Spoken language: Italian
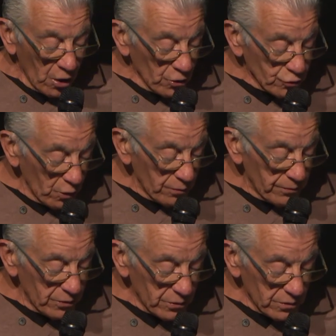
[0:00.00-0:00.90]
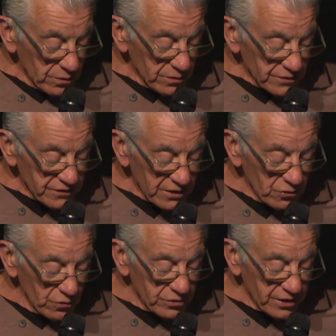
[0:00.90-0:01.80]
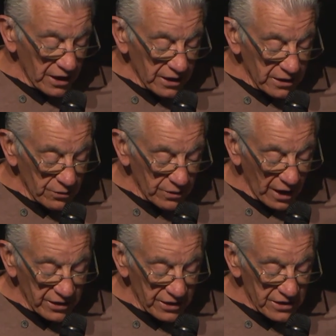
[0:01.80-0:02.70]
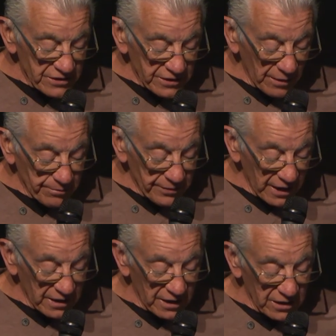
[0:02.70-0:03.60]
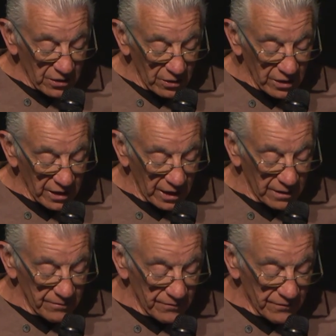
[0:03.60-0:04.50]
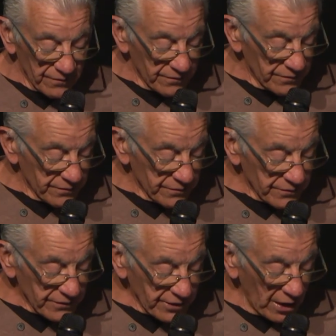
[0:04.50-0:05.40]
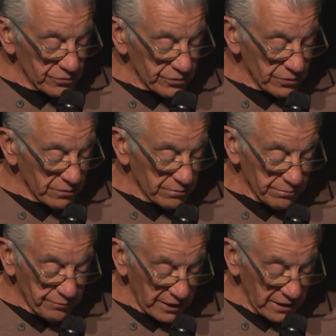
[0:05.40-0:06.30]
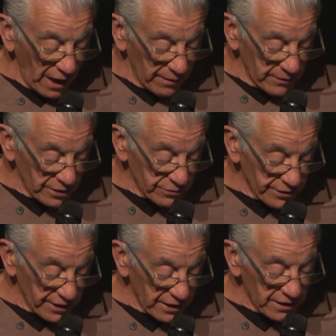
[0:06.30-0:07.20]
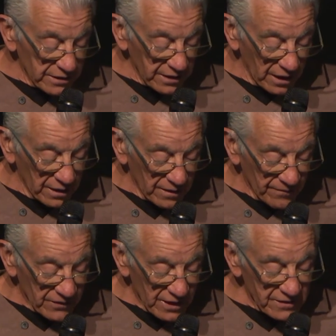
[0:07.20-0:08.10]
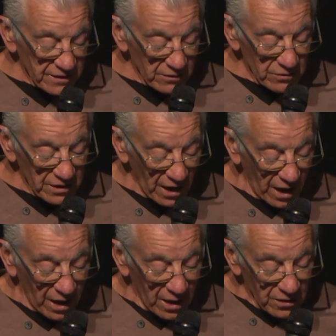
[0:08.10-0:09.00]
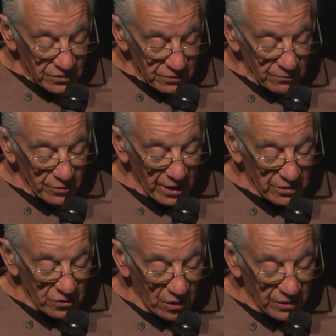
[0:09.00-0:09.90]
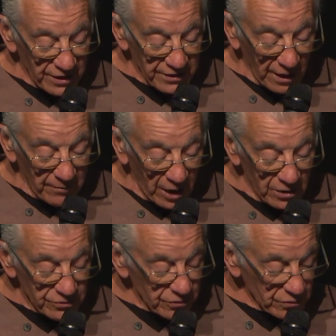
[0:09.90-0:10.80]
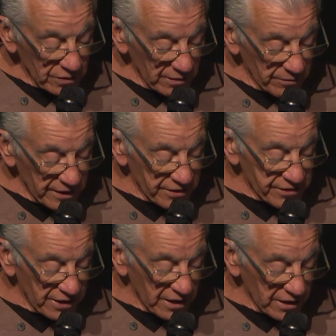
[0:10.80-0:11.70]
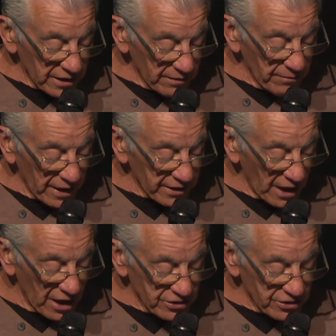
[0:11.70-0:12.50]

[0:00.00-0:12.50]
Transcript: Dopo si unge in una cresta piena di nocca. Tanto piglia a mano dritta e seguita su muraglione da monto di bete che merca a